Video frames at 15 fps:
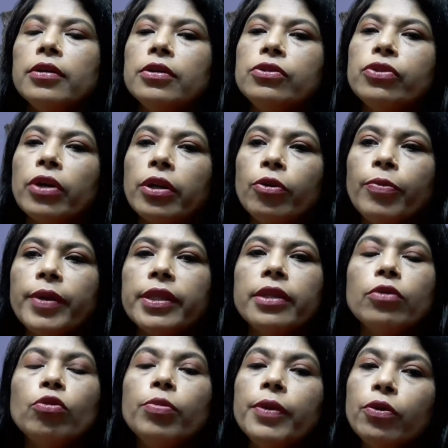জরায়ু মেয়েদের
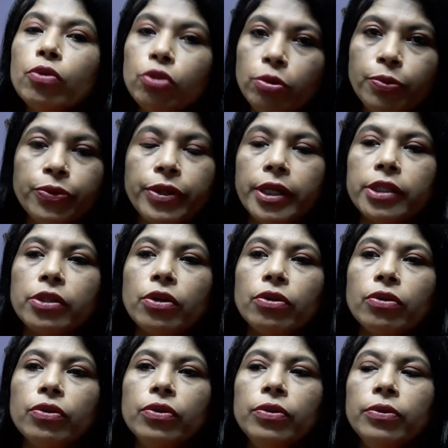খুবই গুরুত্বপূর্ণ একটা
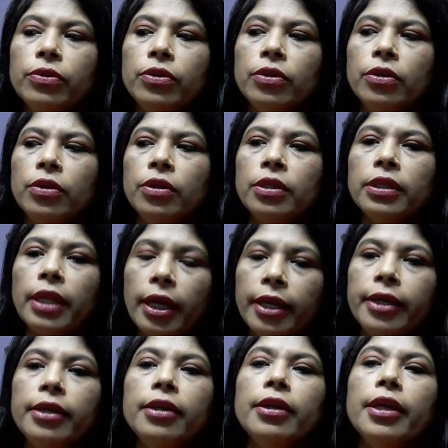অঙ্গ তাই
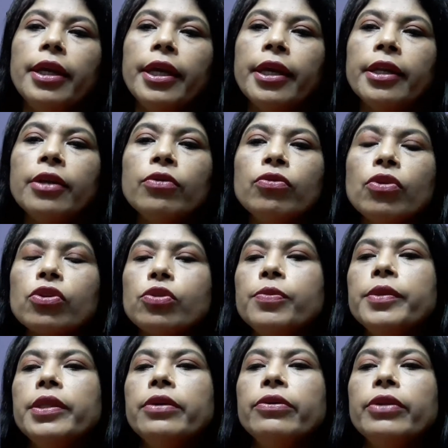এখানে কোনো
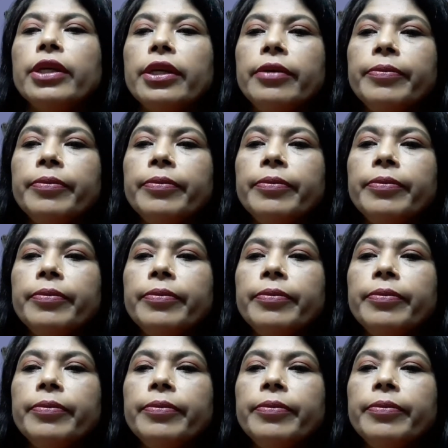অসুবিধা হলে